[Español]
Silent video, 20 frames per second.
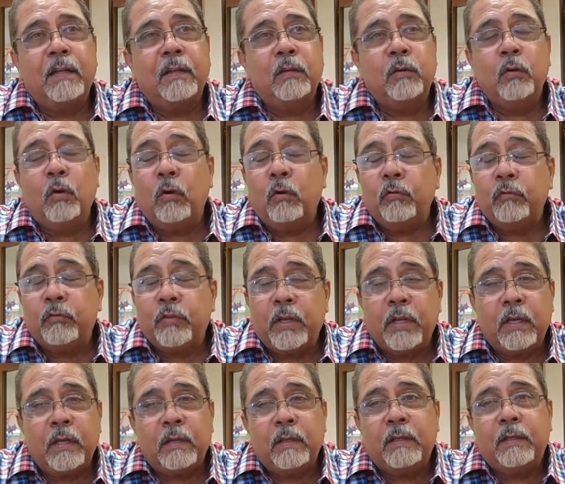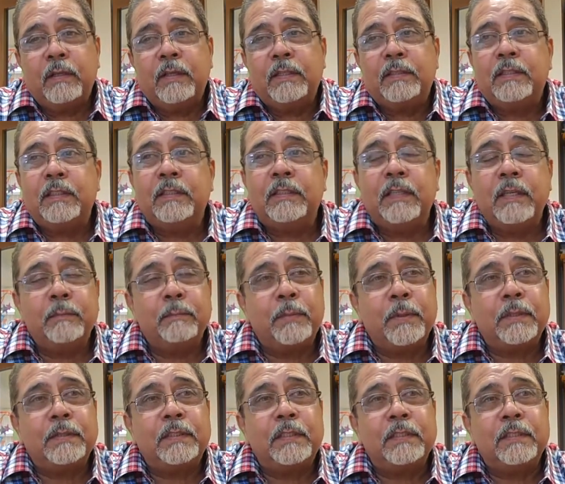No sé decirse
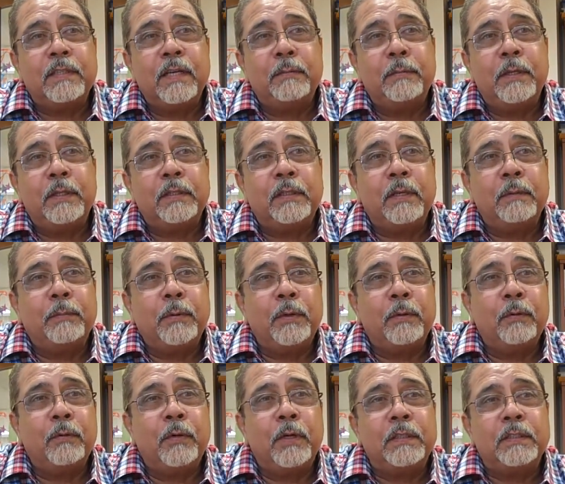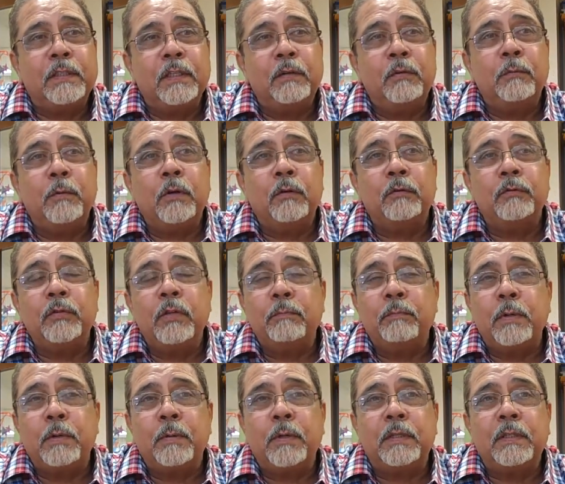precisamente, pero el ser humano
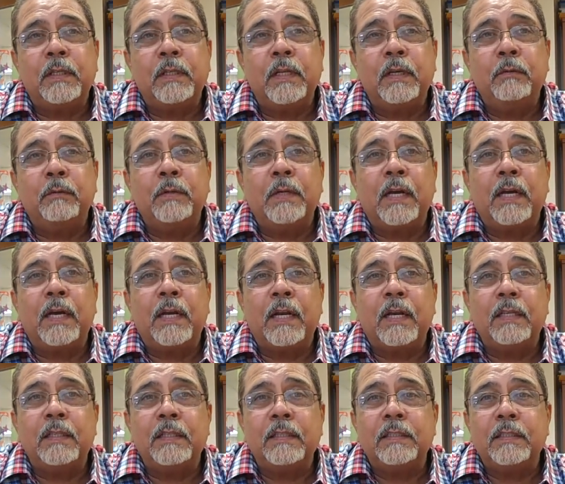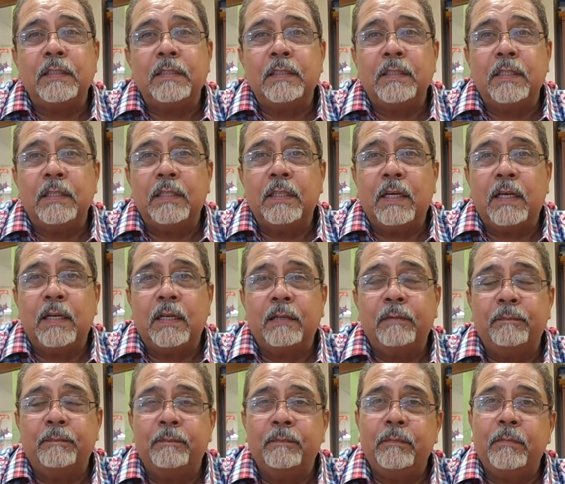siempre va a tener una gran necesidad
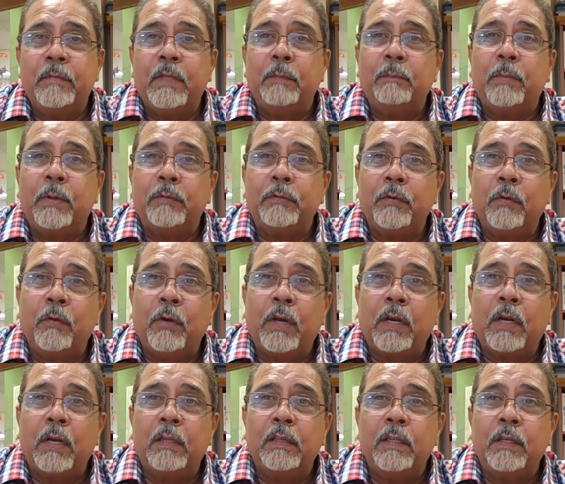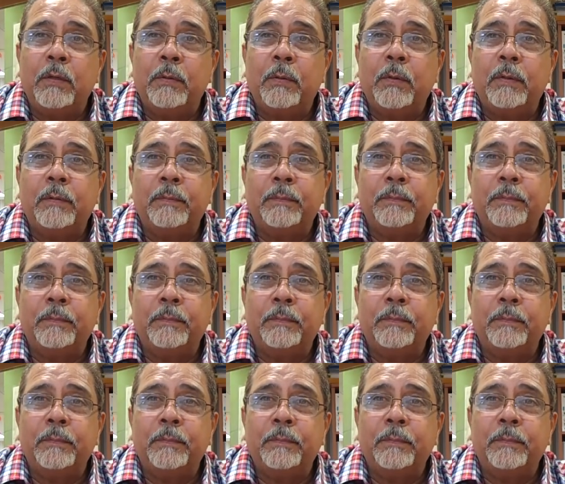de expresión creativa.